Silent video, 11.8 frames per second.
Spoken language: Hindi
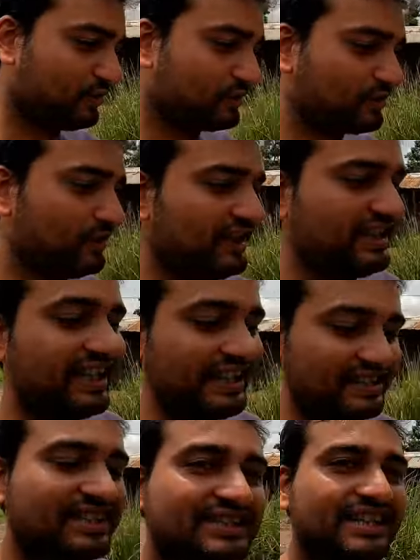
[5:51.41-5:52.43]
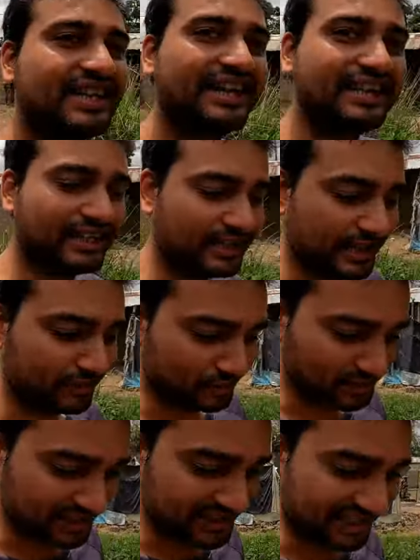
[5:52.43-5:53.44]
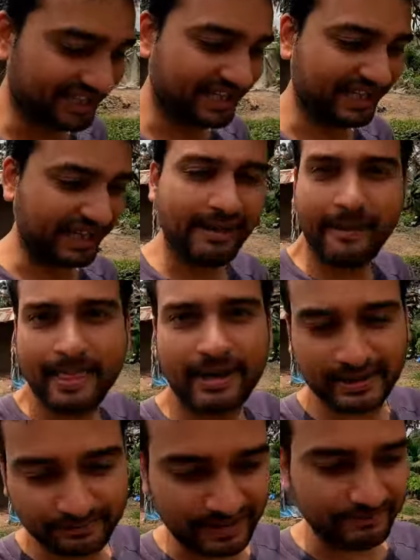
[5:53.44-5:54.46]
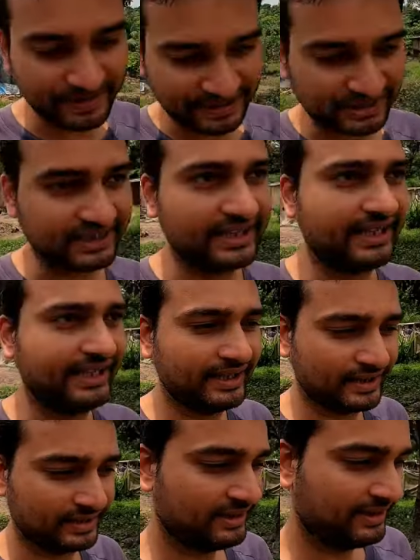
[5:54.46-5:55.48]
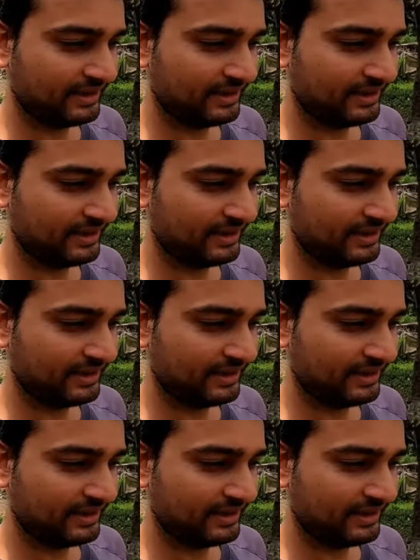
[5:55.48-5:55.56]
और उनको ये एहसास दिलाने की एक कोशिश की हम आप ही की तरह हैं